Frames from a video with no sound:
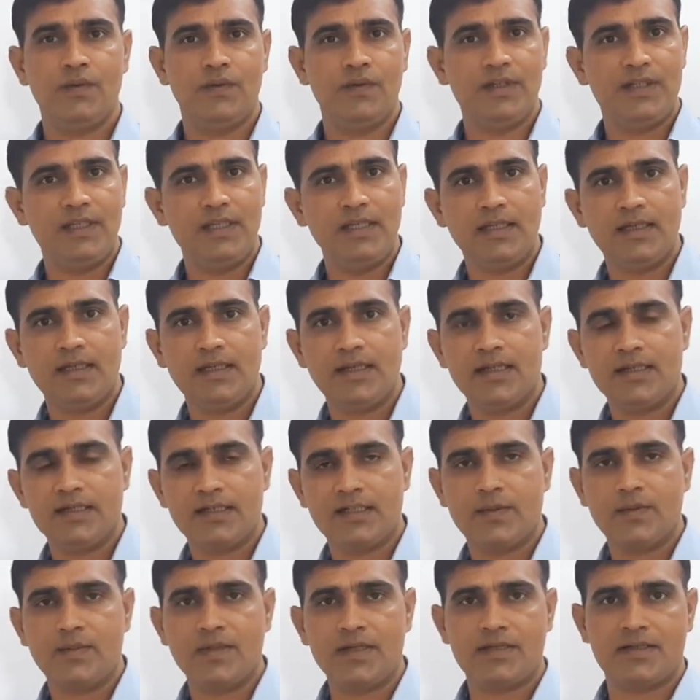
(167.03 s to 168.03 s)
विधि के
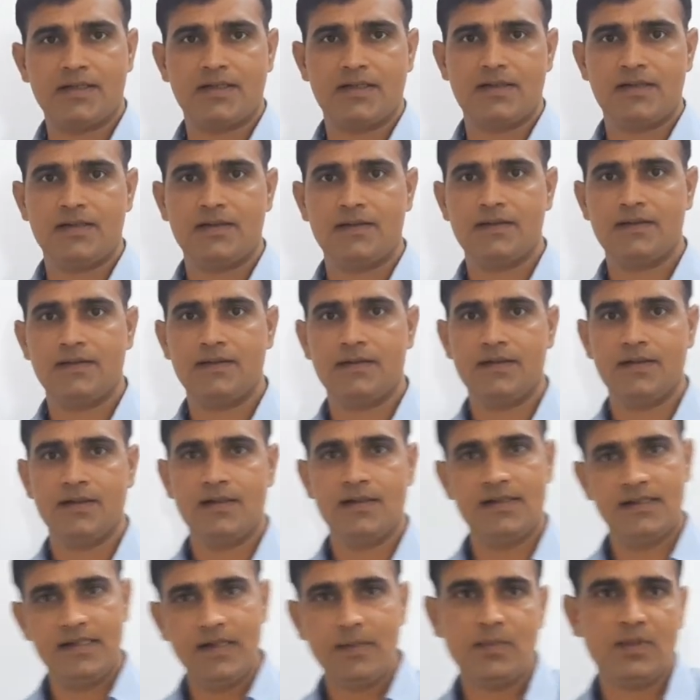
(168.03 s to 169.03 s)
समक्ष
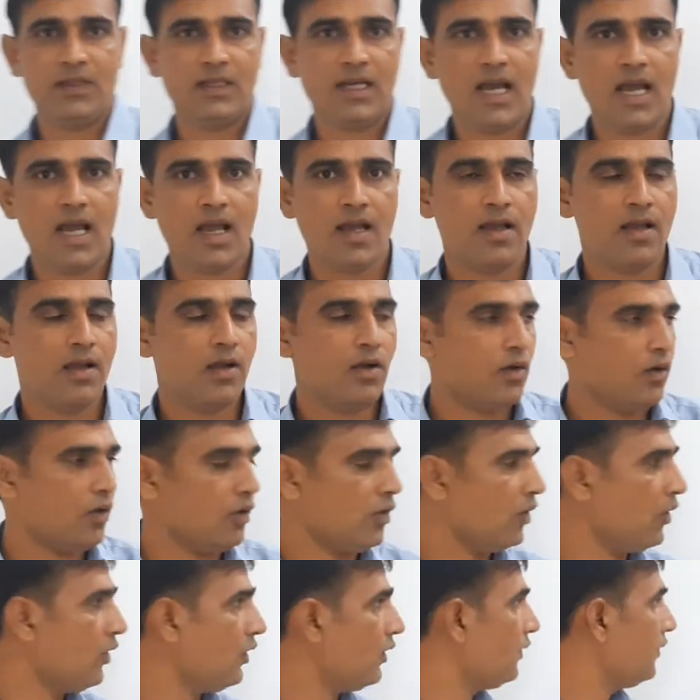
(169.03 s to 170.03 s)
क्षमता
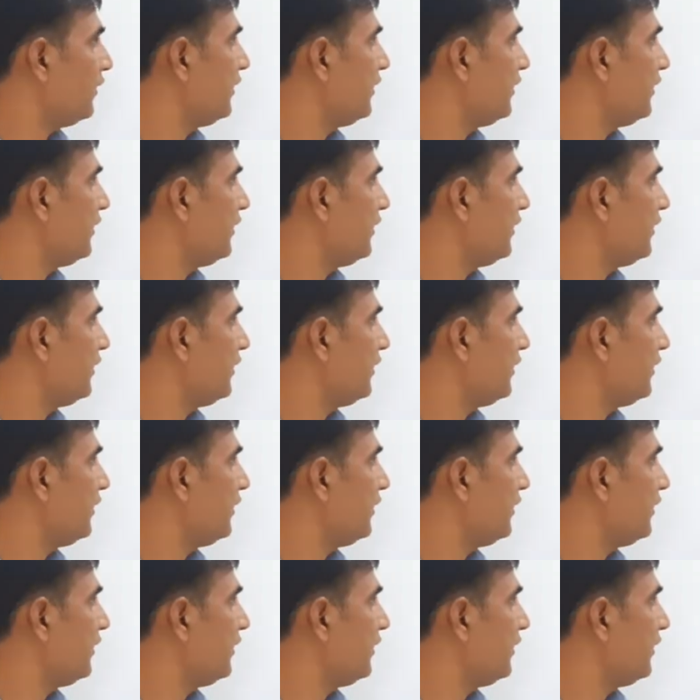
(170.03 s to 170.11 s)
और